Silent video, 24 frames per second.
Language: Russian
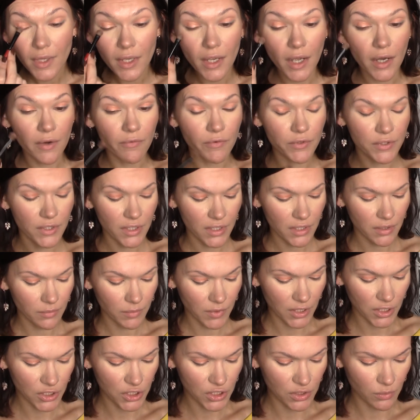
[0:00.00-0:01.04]
А вот это, мне
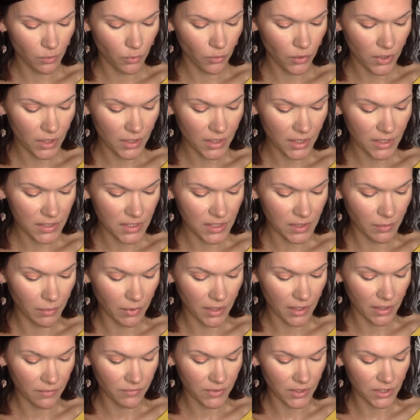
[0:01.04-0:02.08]
кажется, более
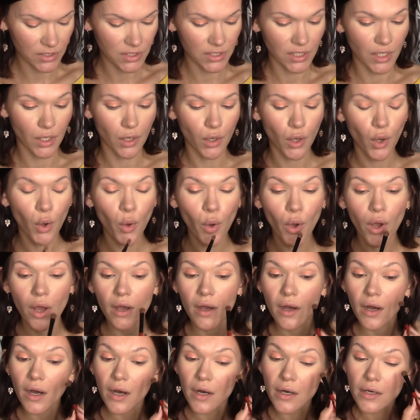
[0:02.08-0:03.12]
носибельная версия
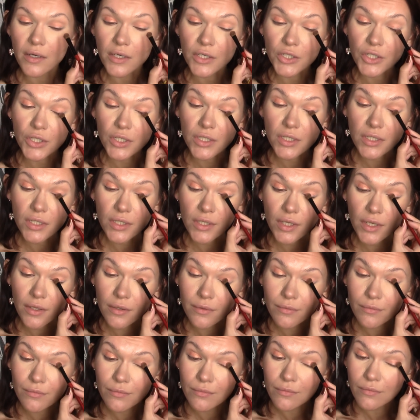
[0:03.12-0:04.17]
рыжих теней.
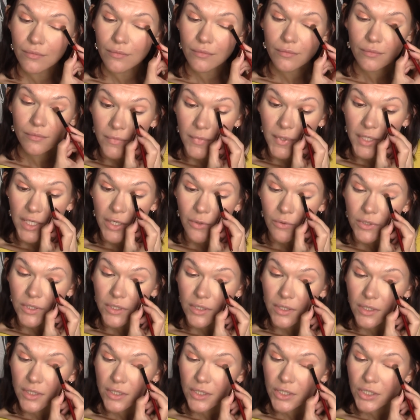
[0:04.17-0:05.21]
На
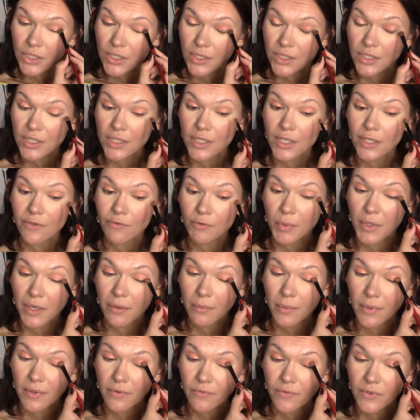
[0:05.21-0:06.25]
осень рыжие тени это вот
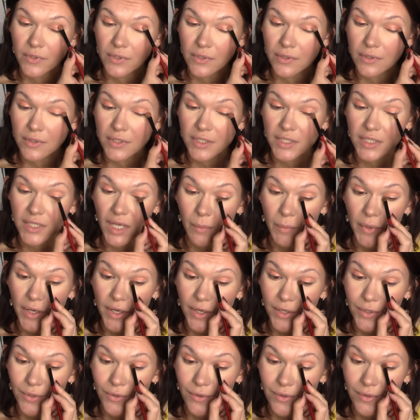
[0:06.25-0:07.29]
прямо вот самое
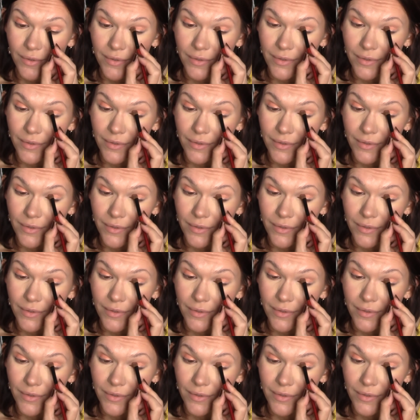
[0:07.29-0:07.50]
оно.